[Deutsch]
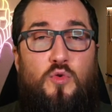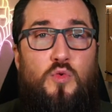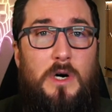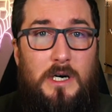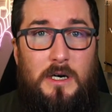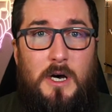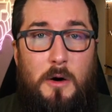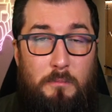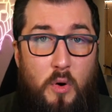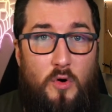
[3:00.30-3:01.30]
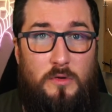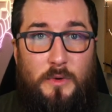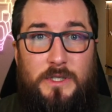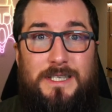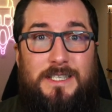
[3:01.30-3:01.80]

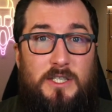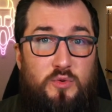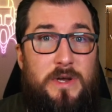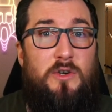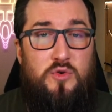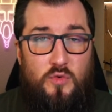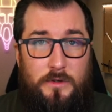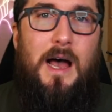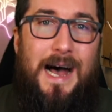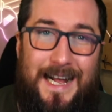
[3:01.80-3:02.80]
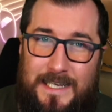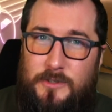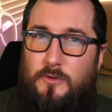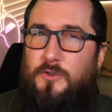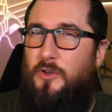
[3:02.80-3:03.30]
Ur-Pokémon Suicune. Also
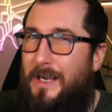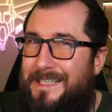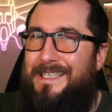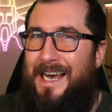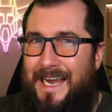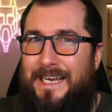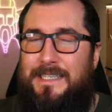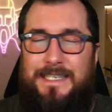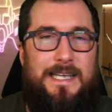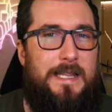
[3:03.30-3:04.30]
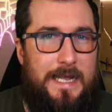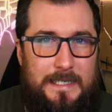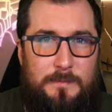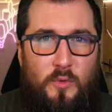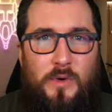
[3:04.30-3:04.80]
sollte eigentlich in den
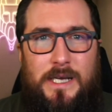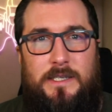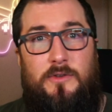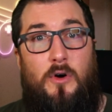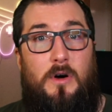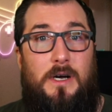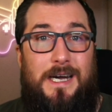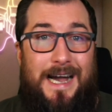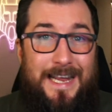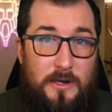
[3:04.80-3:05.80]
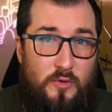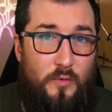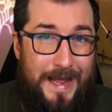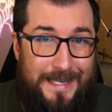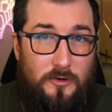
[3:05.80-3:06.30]
nächsten Monaten noch ein
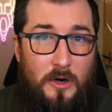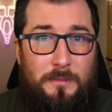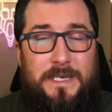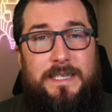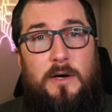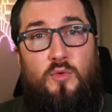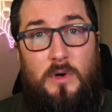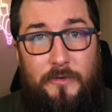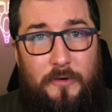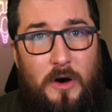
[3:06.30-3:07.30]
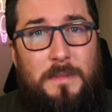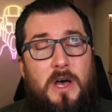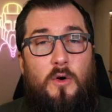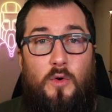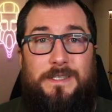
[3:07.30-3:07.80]
Raikou-Raid kommen in der Urform
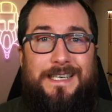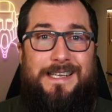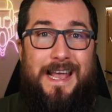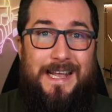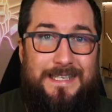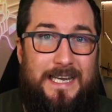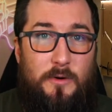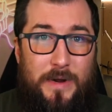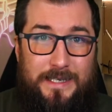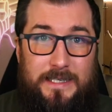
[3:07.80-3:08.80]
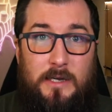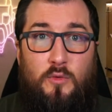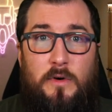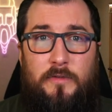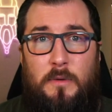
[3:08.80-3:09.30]
und ein Entei-Raid in der
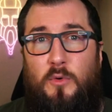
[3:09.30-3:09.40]
Urform.